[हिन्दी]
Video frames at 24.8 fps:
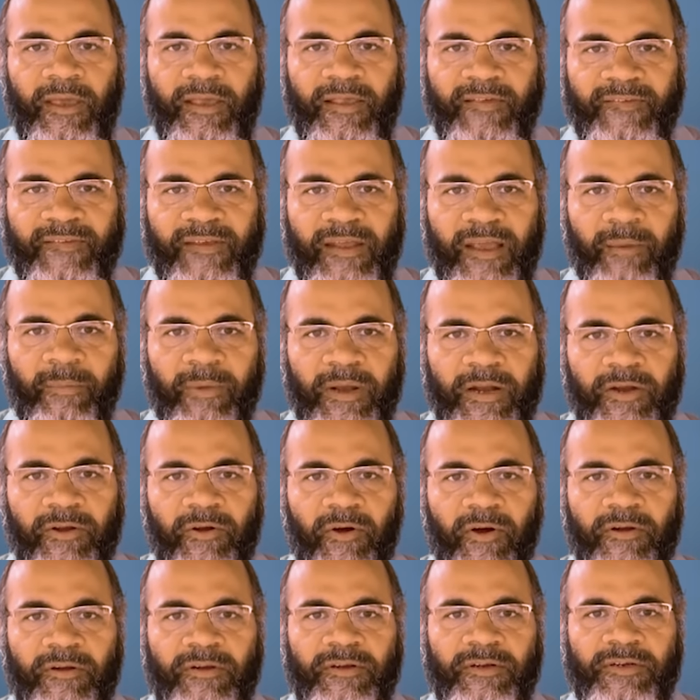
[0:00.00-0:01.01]
इसलिए हमारे
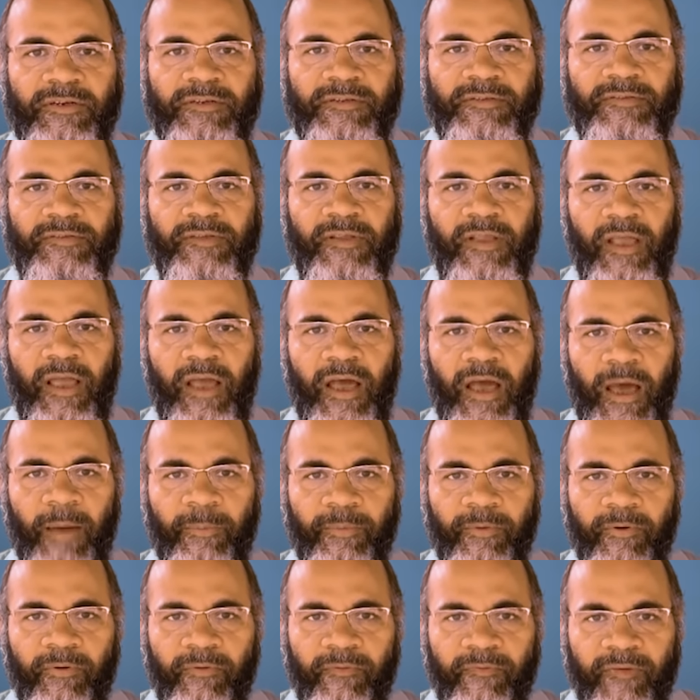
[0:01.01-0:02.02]
डॉक्टर्स
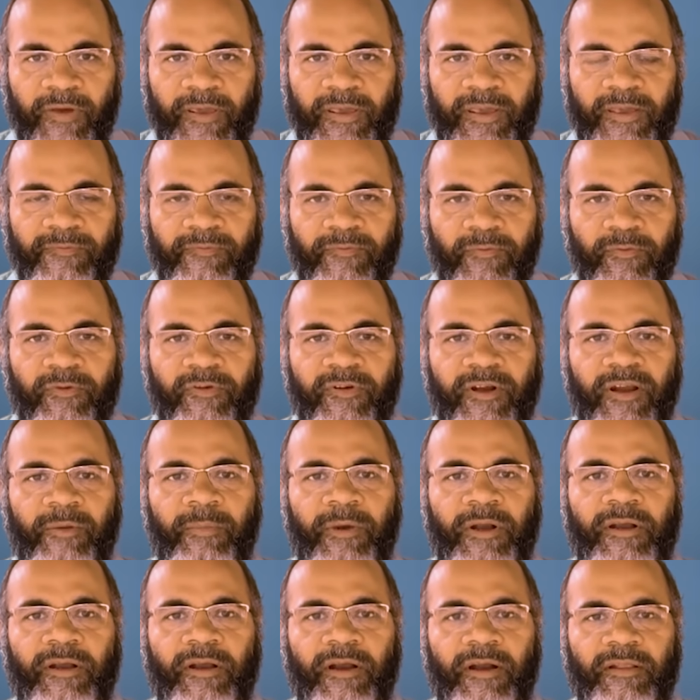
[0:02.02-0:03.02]
आपको वही फूड
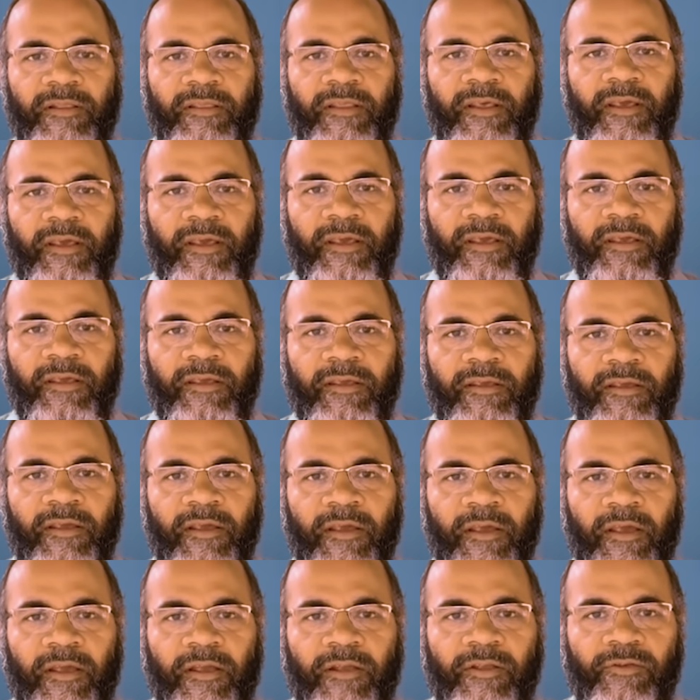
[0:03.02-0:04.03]
रिकमेंड करते हैं
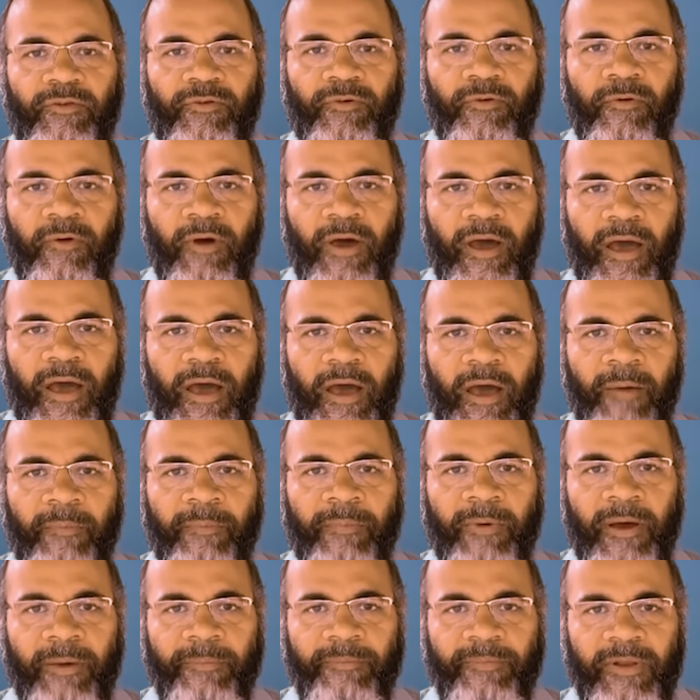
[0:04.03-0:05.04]
जो
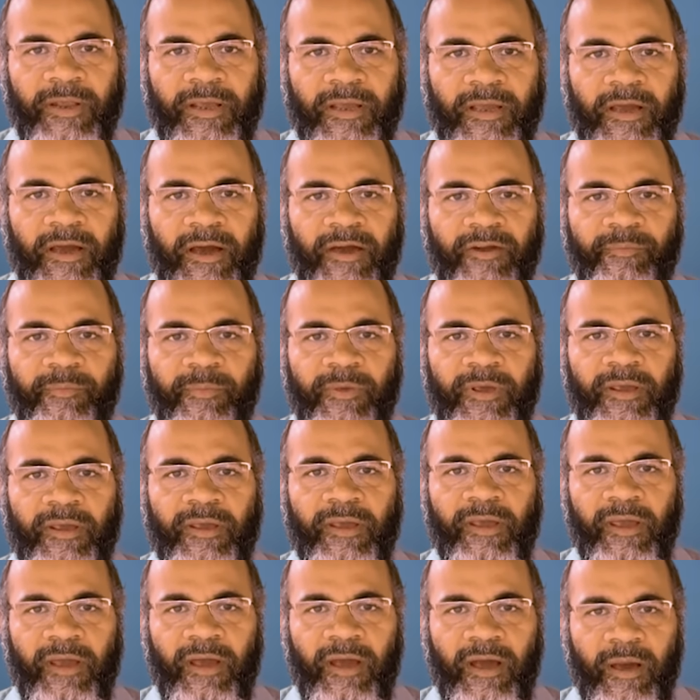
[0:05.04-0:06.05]
आप अपने घर में
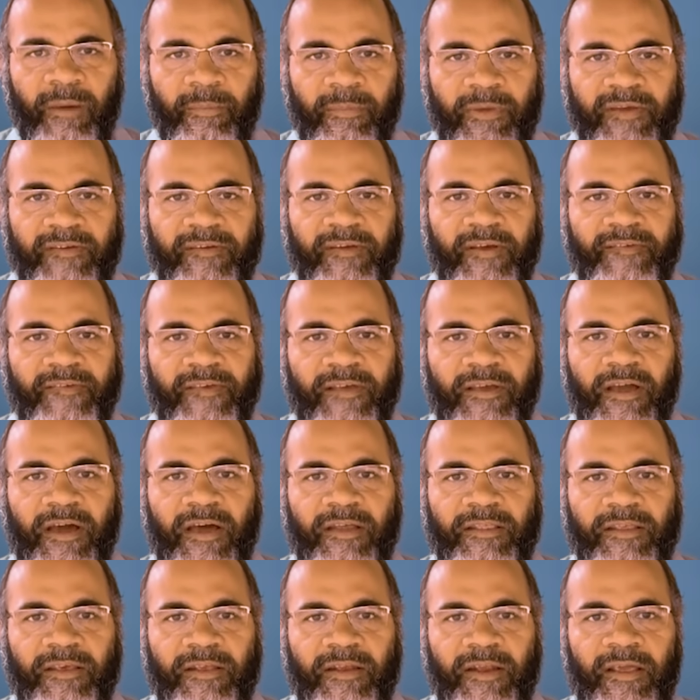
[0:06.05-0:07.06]
हमेशा से
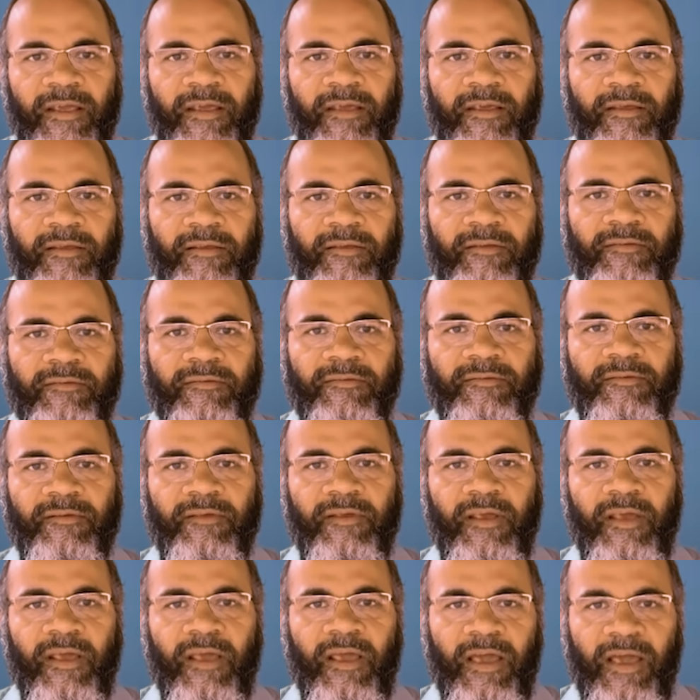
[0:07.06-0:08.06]
खाते रहे
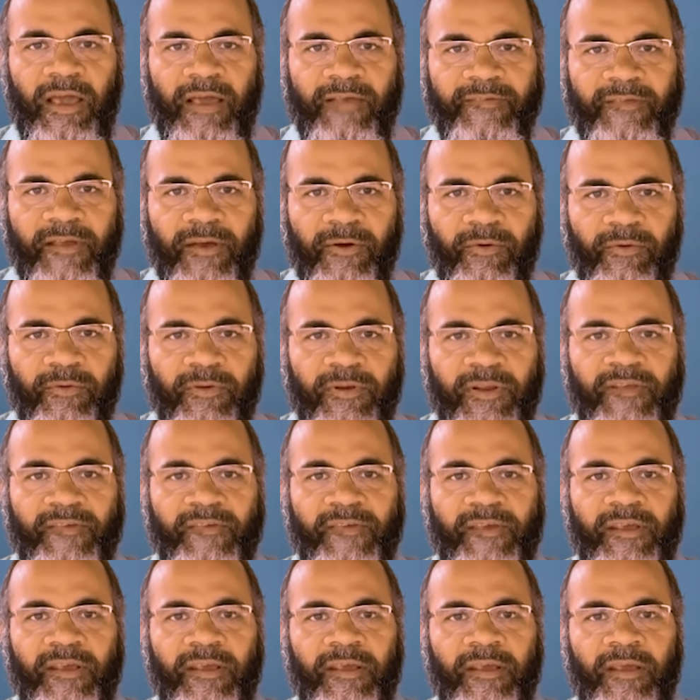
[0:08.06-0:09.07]
हैं ऐसा होने
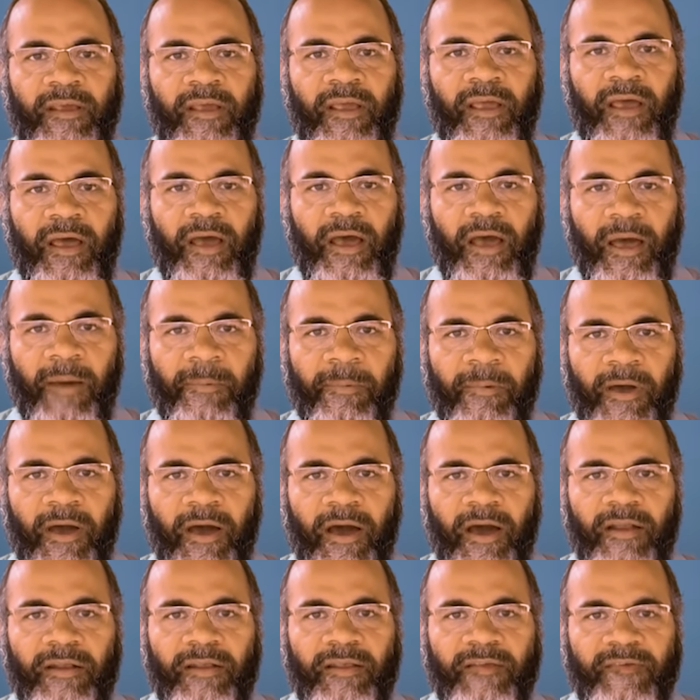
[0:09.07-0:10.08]
से आप
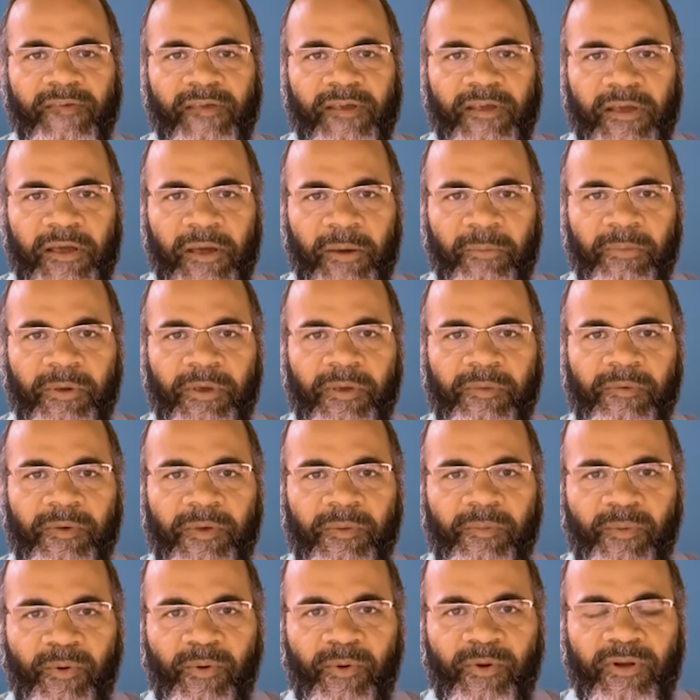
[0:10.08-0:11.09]
खाने से कभी
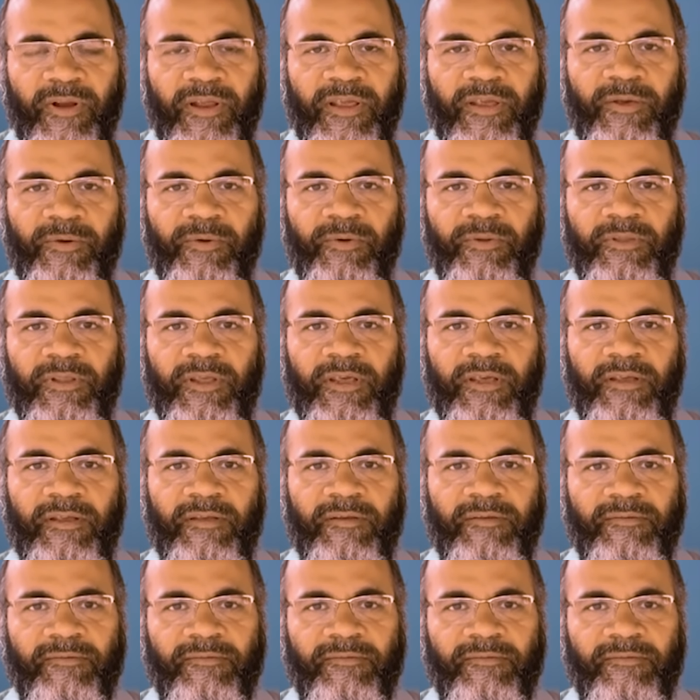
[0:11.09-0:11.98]
भी बोर नहीं होते हैं